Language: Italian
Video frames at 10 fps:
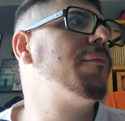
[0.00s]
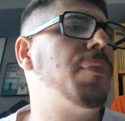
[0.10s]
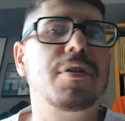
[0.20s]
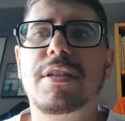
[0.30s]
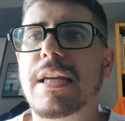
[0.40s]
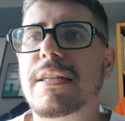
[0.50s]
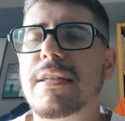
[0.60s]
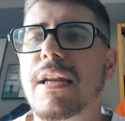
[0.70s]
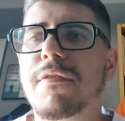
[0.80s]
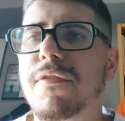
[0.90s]
possa
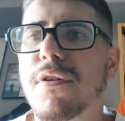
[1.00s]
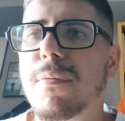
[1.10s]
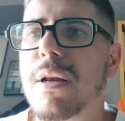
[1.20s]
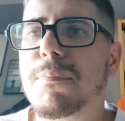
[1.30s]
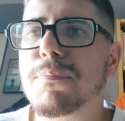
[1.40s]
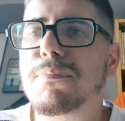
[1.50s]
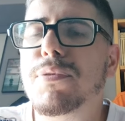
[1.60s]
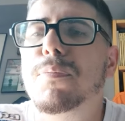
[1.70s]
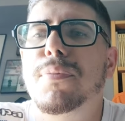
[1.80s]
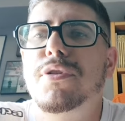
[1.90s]
essere in forma il
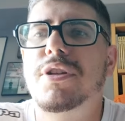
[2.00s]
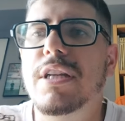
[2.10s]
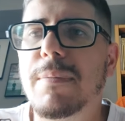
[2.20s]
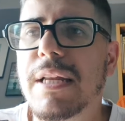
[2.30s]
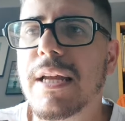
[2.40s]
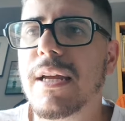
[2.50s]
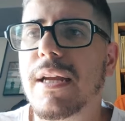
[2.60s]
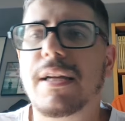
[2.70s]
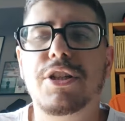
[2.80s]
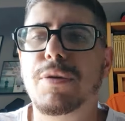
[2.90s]
più possibile
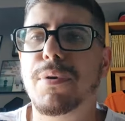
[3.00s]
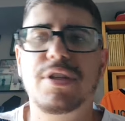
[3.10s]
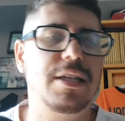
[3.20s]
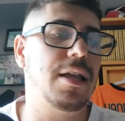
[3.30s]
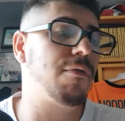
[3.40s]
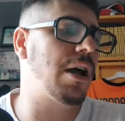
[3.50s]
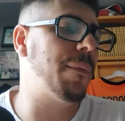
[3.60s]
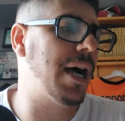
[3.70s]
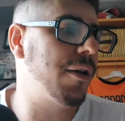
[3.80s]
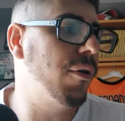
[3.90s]
e che ci possa dare una
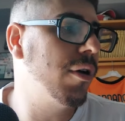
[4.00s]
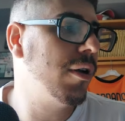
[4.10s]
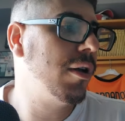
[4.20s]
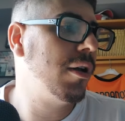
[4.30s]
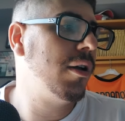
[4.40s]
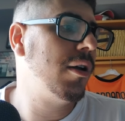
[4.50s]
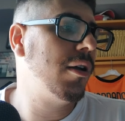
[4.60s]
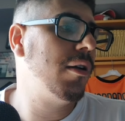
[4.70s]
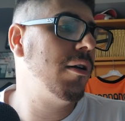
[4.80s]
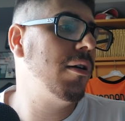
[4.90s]
mano,
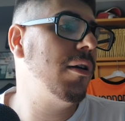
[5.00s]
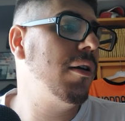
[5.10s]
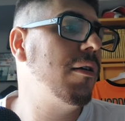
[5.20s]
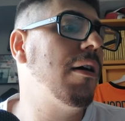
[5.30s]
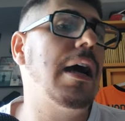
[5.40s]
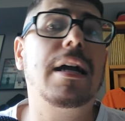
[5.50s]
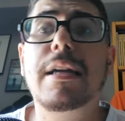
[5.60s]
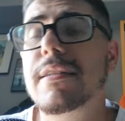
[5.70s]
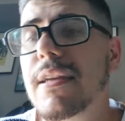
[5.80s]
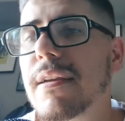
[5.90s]

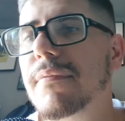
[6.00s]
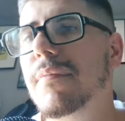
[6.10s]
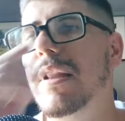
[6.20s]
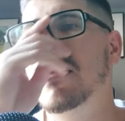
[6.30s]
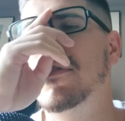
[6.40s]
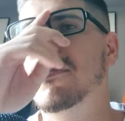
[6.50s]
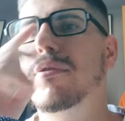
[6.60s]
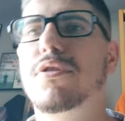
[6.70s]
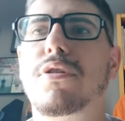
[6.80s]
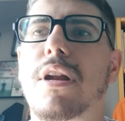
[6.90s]
anche se l'anno
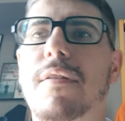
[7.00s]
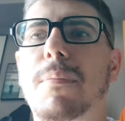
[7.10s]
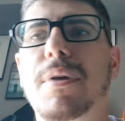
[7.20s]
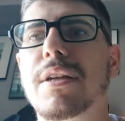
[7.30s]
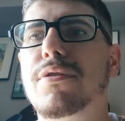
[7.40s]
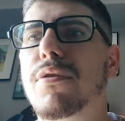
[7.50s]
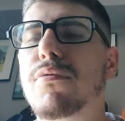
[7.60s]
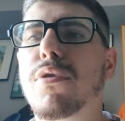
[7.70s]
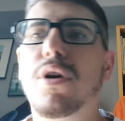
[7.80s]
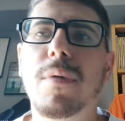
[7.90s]
scorso non aver preso
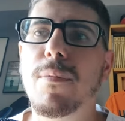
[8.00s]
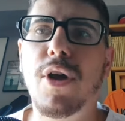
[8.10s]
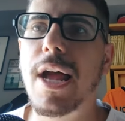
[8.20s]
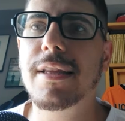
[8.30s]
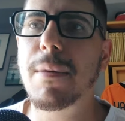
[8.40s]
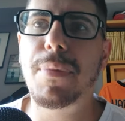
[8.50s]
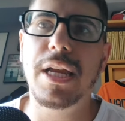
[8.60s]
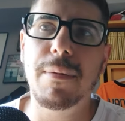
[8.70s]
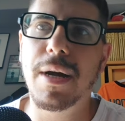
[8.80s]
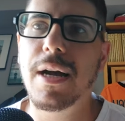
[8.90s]
uno come Morata
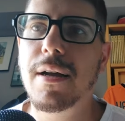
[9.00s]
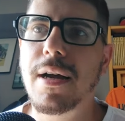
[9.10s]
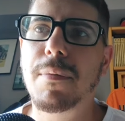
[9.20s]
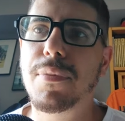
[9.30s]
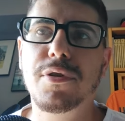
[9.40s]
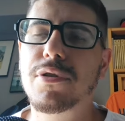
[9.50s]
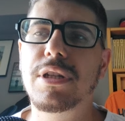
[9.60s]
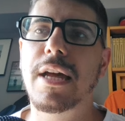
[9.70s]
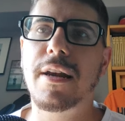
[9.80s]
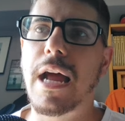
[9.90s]
prima al posto
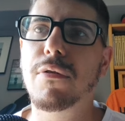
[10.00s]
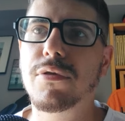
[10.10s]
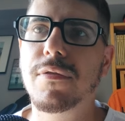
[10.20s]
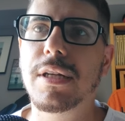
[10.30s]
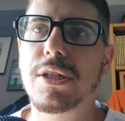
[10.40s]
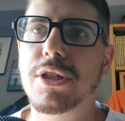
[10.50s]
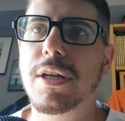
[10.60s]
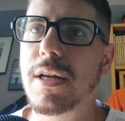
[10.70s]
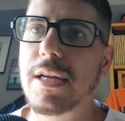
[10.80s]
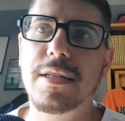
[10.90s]
di
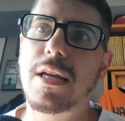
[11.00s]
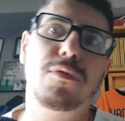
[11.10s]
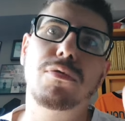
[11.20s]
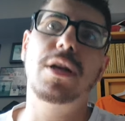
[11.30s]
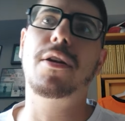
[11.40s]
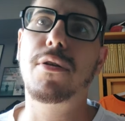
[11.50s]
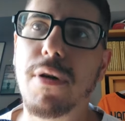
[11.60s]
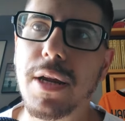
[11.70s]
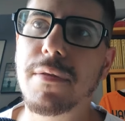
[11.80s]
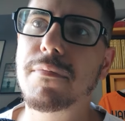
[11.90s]
Arnautovic è stato un
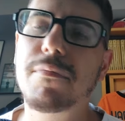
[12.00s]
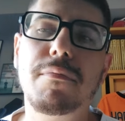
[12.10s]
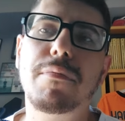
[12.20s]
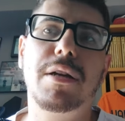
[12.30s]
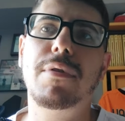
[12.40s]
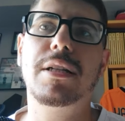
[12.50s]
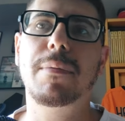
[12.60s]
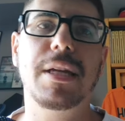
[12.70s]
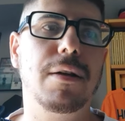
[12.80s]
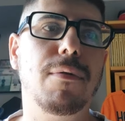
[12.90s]
errore per quel che
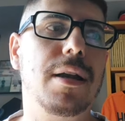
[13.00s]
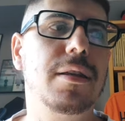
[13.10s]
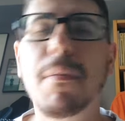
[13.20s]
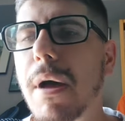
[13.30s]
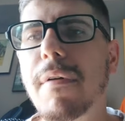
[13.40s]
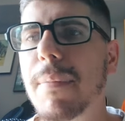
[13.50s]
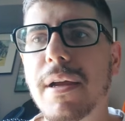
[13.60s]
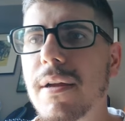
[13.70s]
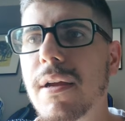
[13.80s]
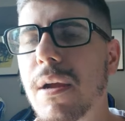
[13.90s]
mi riguarda. Ma vabbè.
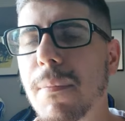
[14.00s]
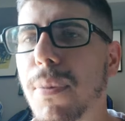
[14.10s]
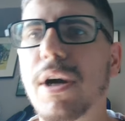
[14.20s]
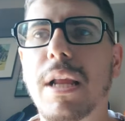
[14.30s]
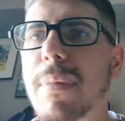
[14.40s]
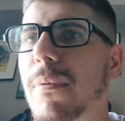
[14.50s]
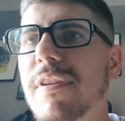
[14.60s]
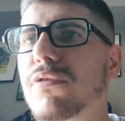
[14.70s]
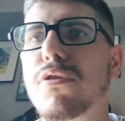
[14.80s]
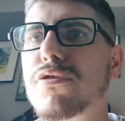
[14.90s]
Poi l'abbiamo
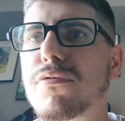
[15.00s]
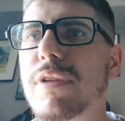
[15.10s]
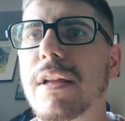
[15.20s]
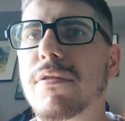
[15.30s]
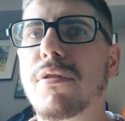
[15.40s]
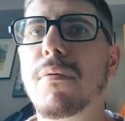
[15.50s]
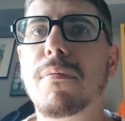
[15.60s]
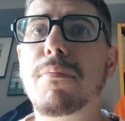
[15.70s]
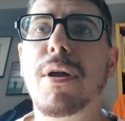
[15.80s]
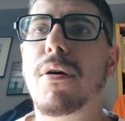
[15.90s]
vinto lo scudetto,
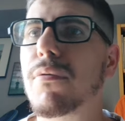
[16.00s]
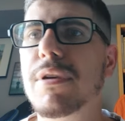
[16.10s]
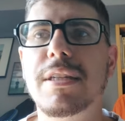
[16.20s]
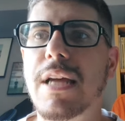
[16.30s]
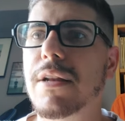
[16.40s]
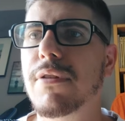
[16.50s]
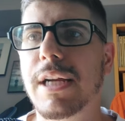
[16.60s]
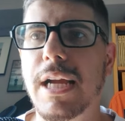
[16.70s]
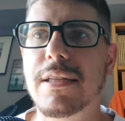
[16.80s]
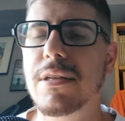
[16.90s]
però quest'anno
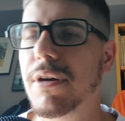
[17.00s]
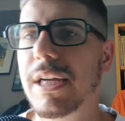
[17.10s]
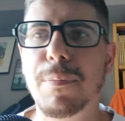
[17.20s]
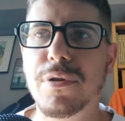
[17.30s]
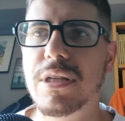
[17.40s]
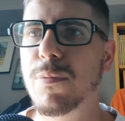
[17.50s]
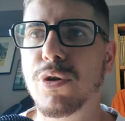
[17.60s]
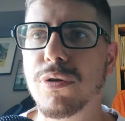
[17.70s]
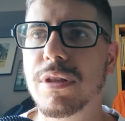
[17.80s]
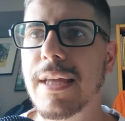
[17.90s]
ragazzi non è che possiamo
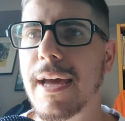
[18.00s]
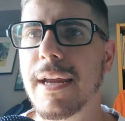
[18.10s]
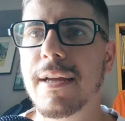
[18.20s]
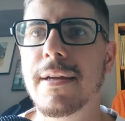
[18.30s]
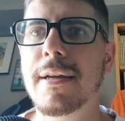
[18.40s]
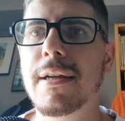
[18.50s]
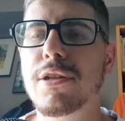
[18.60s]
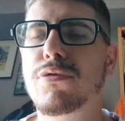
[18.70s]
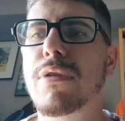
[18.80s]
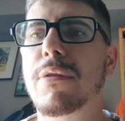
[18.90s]
contare
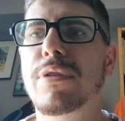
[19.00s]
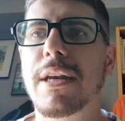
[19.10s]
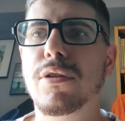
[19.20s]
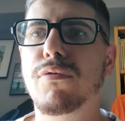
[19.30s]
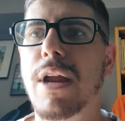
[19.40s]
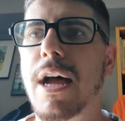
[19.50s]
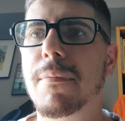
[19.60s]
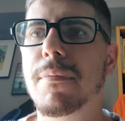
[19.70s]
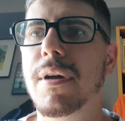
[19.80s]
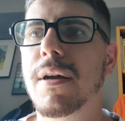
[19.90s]
sull'autare
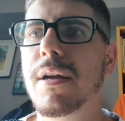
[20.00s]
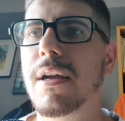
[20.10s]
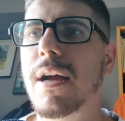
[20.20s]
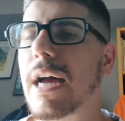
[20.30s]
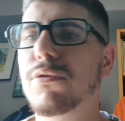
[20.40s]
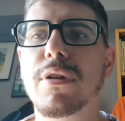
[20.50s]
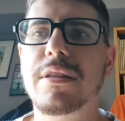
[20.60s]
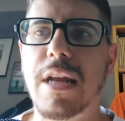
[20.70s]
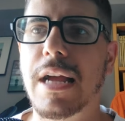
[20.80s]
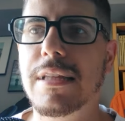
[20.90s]
Turam ad
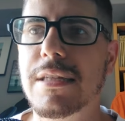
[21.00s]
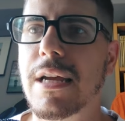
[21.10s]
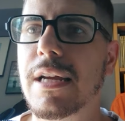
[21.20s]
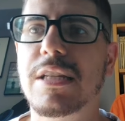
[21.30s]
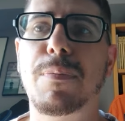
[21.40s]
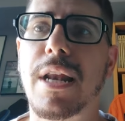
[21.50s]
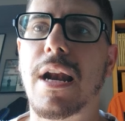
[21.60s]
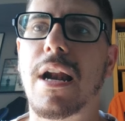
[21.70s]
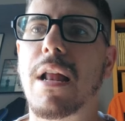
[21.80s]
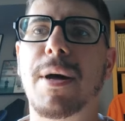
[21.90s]
oltranza e
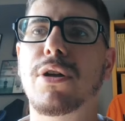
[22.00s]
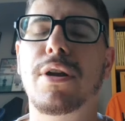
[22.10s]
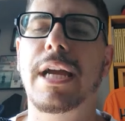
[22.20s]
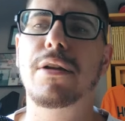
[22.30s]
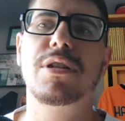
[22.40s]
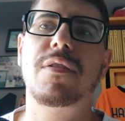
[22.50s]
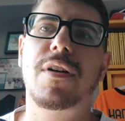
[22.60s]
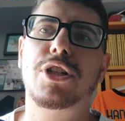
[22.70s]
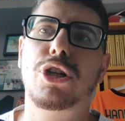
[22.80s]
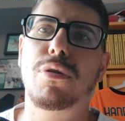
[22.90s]
sperare alla Madonna che non si
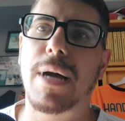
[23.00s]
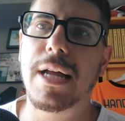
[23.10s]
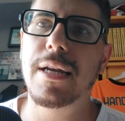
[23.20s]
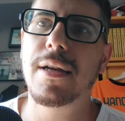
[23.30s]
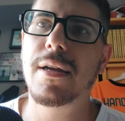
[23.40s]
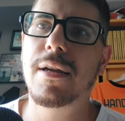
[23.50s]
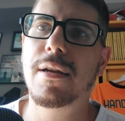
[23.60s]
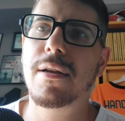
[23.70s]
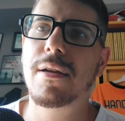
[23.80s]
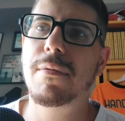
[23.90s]
facciano male.
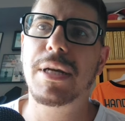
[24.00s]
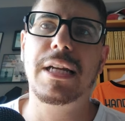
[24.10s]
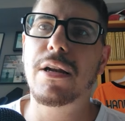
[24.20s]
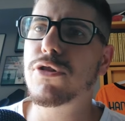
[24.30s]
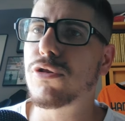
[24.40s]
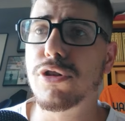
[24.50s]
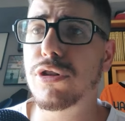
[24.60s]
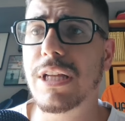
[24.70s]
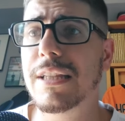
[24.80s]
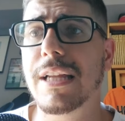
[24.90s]
Perché l'anno scorso
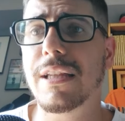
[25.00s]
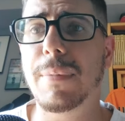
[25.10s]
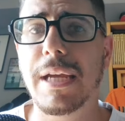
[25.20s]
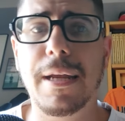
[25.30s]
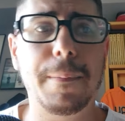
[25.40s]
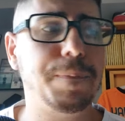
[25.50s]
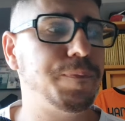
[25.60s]
ti è andata bene.